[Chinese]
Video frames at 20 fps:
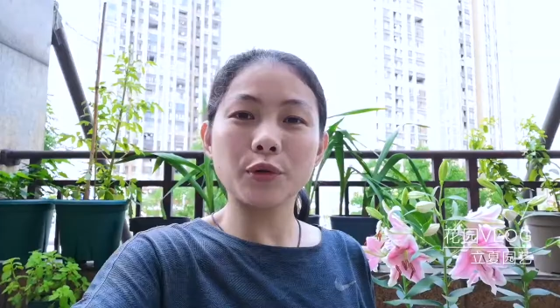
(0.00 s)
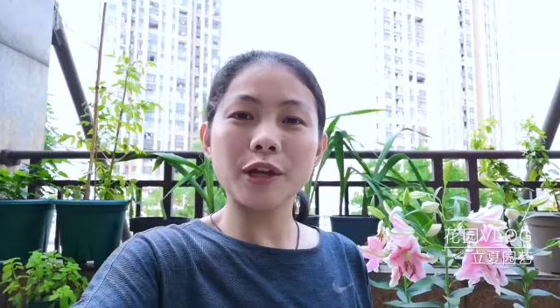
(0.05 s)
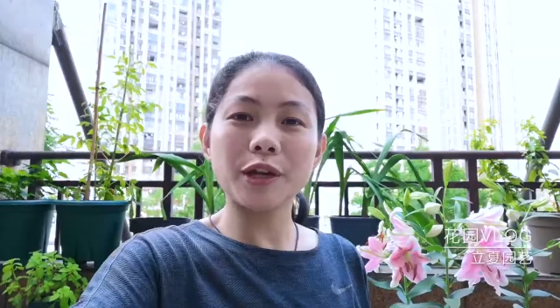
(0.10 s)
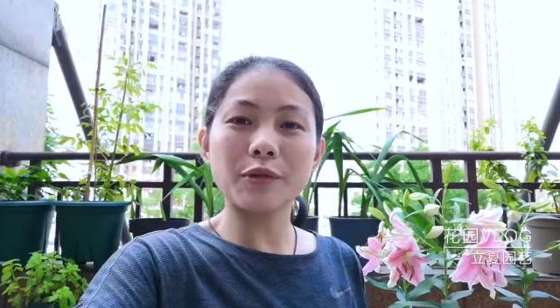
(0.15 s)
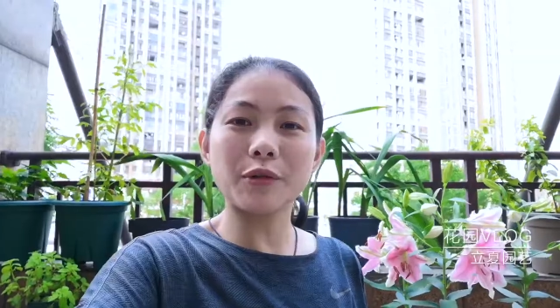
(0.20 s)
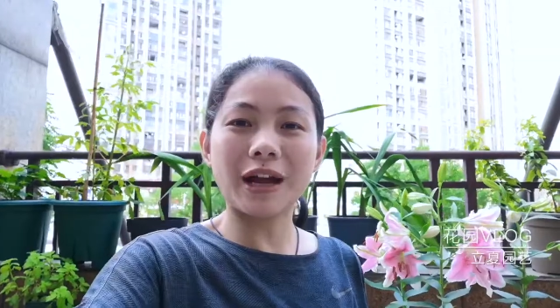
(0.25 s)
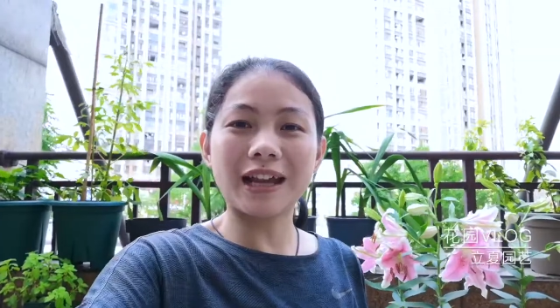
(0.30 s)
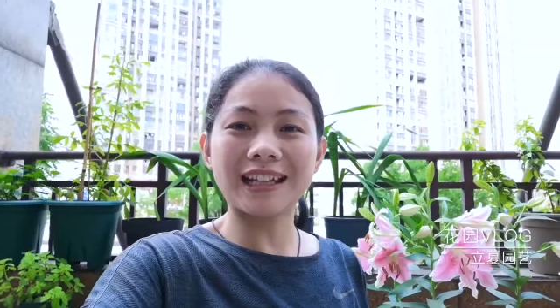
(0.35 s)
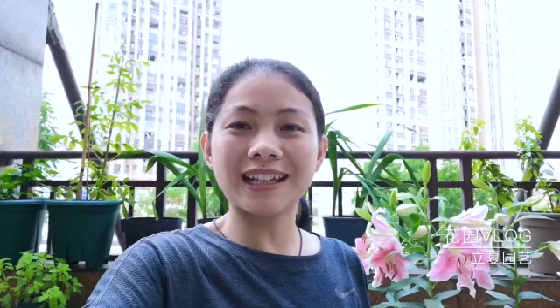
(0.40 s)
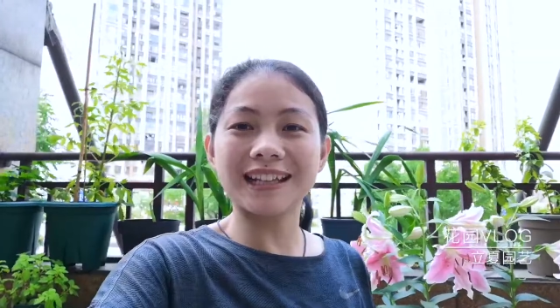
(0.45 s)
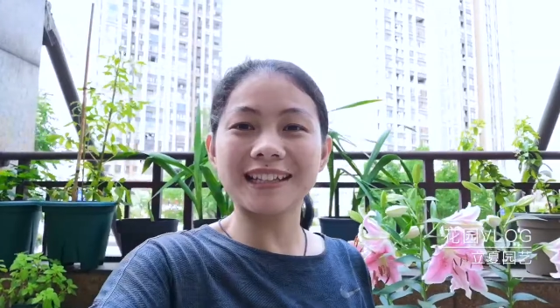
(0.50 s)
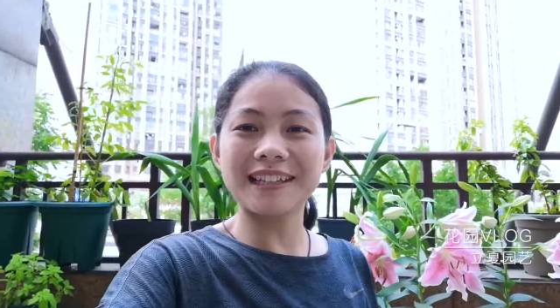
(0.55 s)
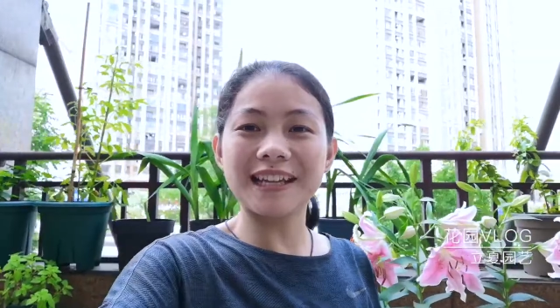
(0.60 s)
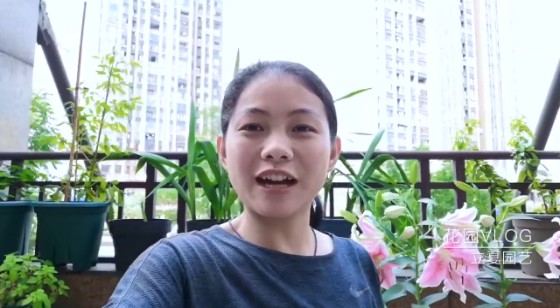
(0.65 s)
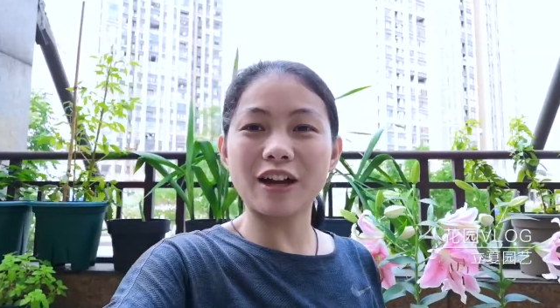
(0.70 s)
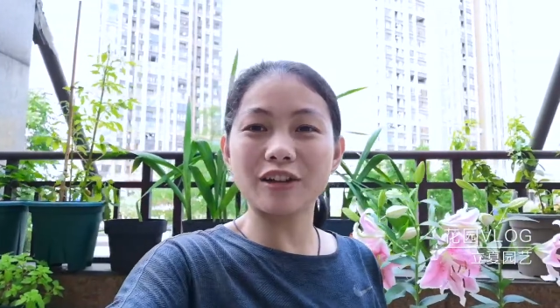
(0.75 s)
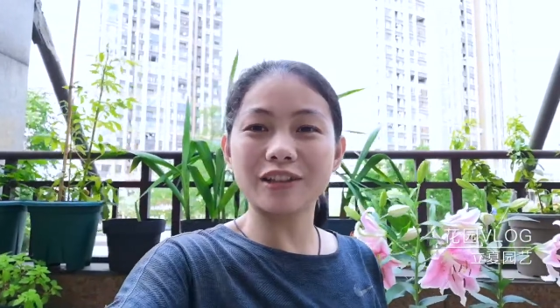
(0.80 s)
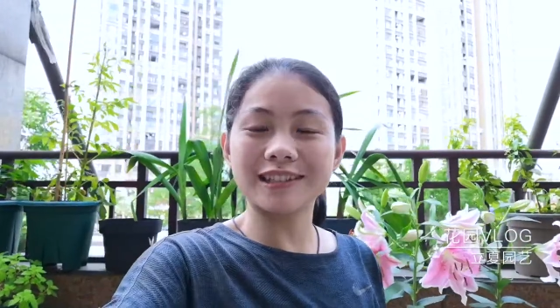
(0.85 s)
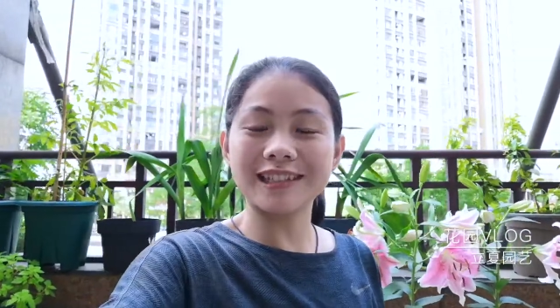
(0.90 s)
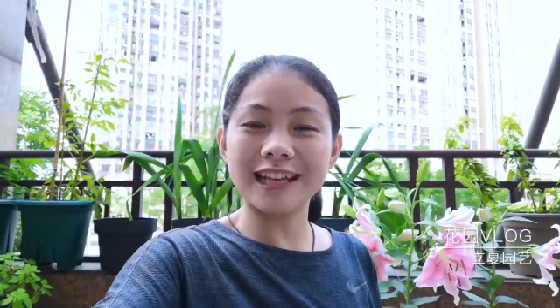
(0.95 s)
完了
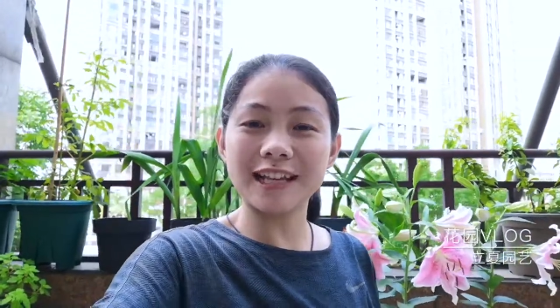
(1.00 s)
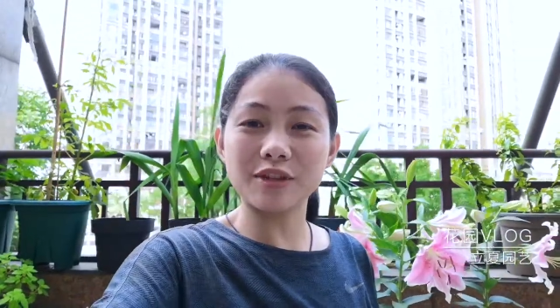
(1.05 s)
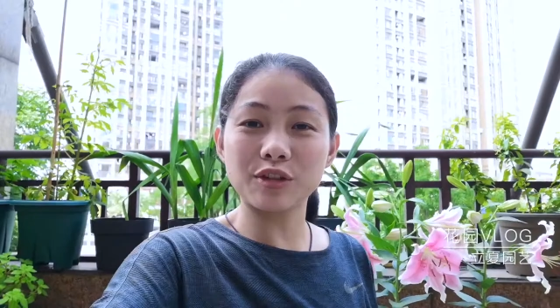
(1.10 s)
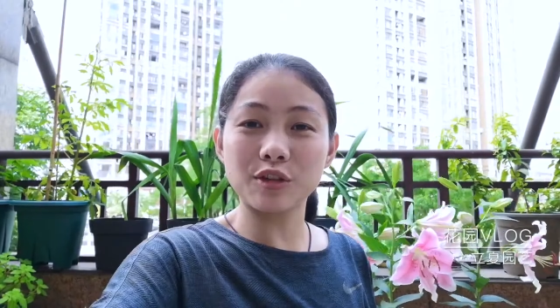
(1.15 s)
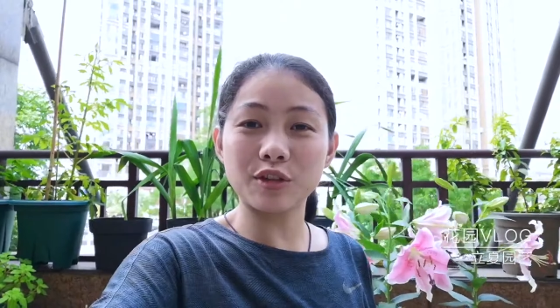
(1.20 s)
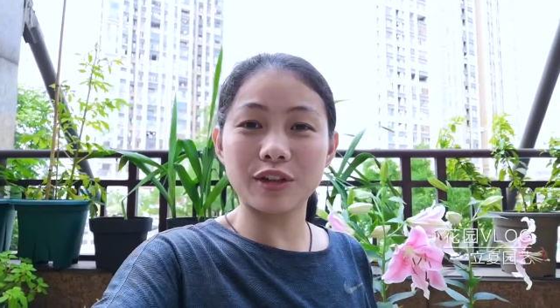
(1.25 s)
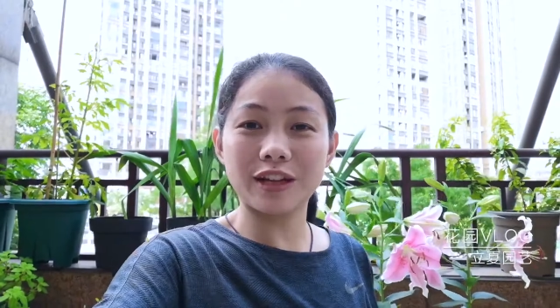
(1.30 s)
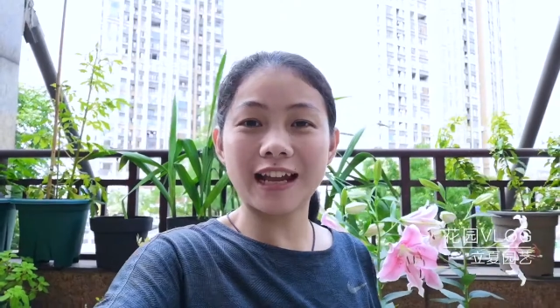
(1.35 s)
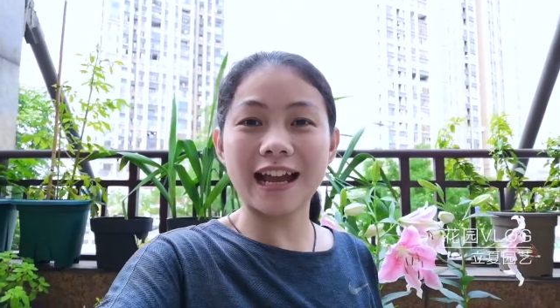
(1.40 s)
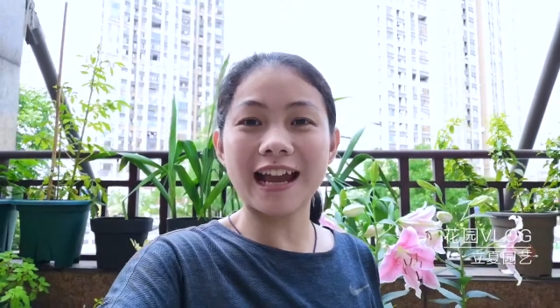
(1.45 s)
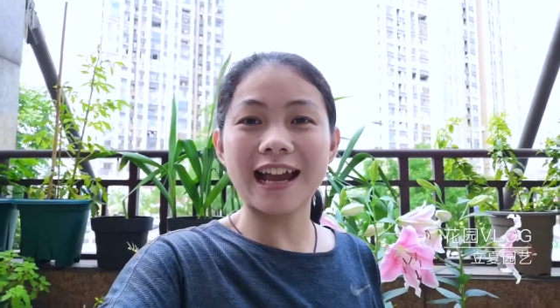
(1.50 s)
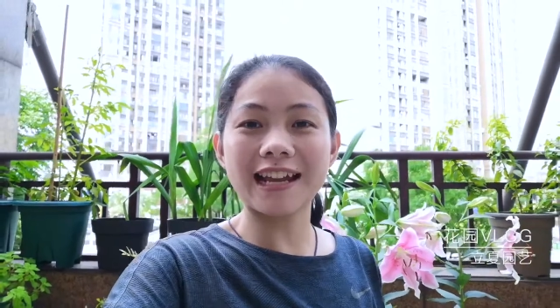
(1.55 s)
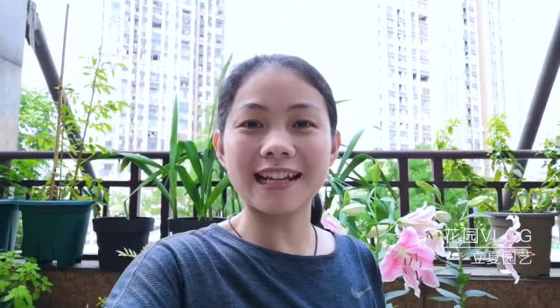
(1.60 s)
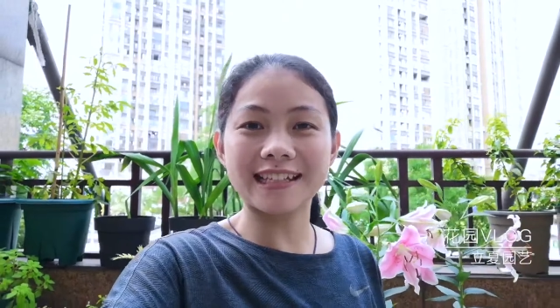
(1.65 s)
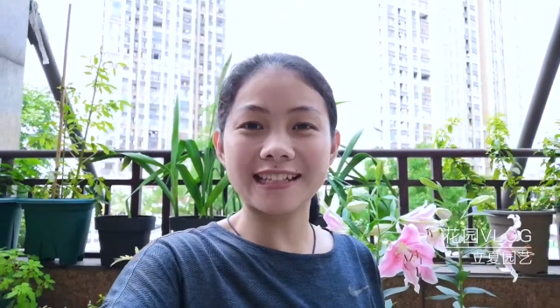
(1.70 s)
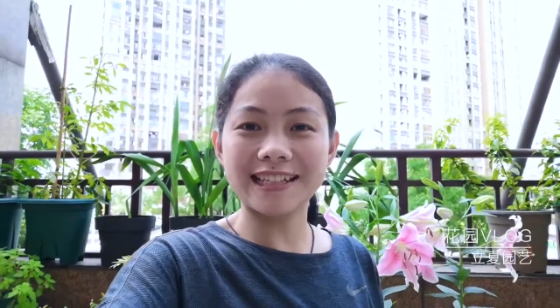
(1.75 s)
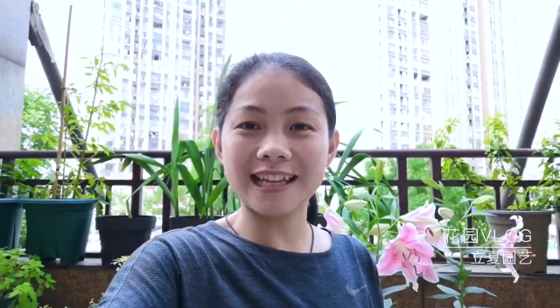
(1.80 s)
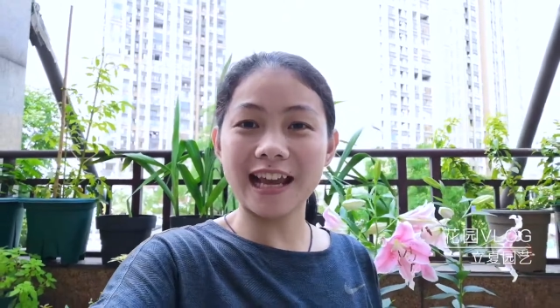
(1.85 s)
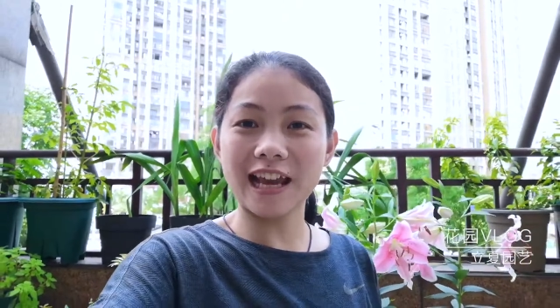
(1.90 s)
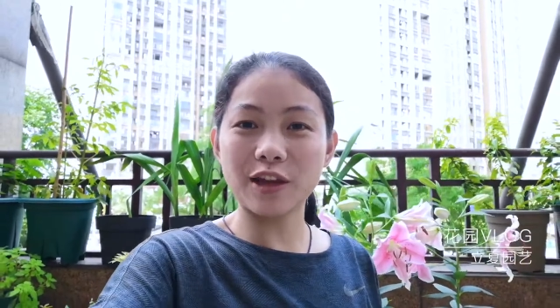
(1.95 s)
鸟，再去看
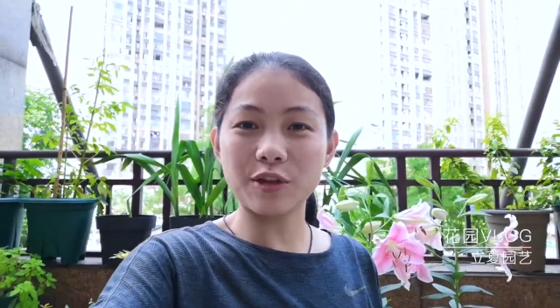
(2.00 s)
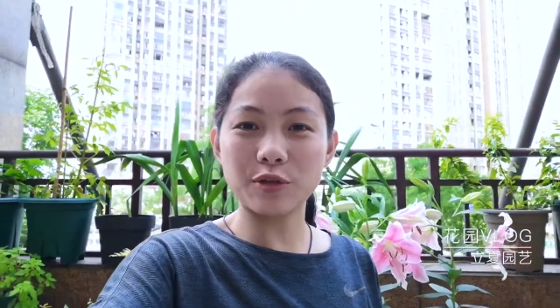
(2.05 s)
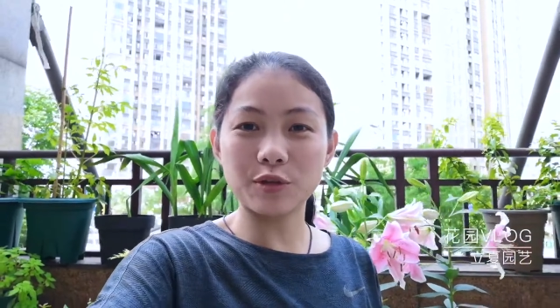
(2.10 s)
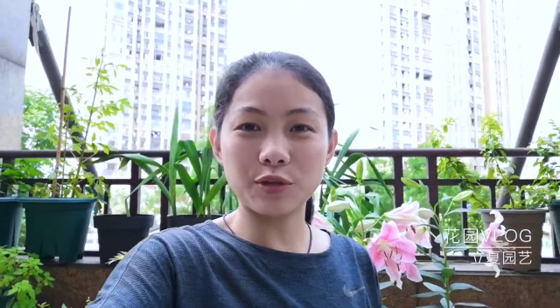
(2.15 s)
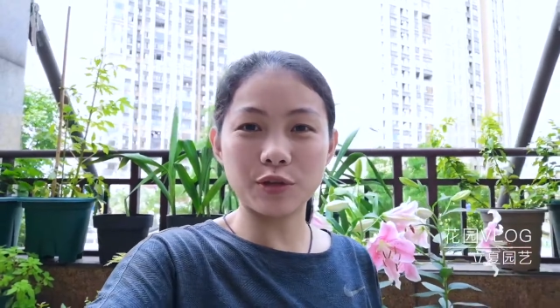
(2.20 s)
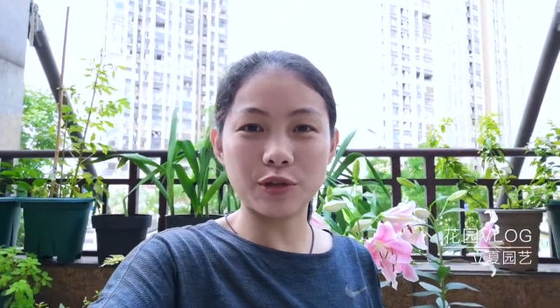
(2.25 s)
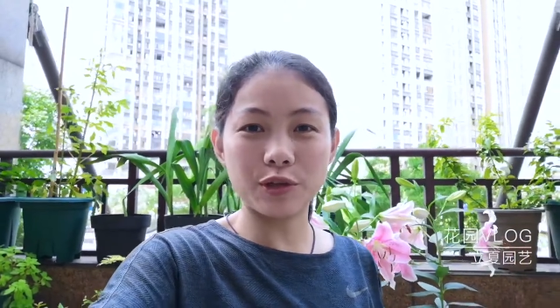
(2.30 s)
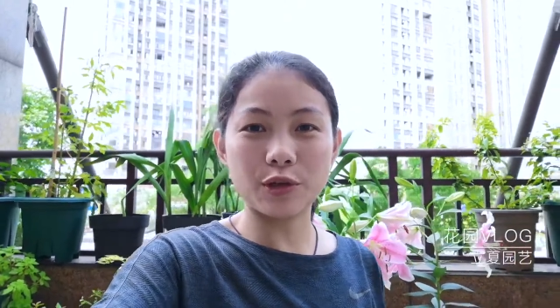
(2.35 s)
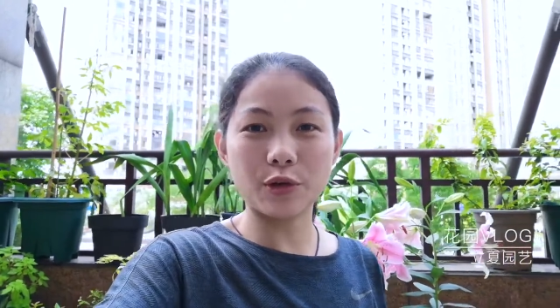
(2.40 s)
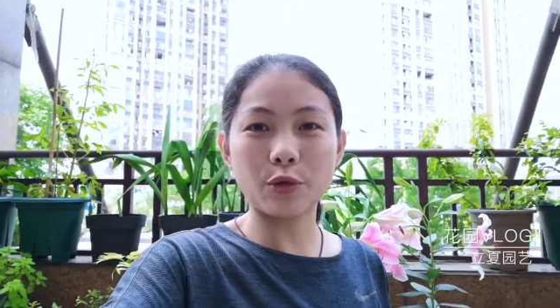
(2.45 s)
一下鱼。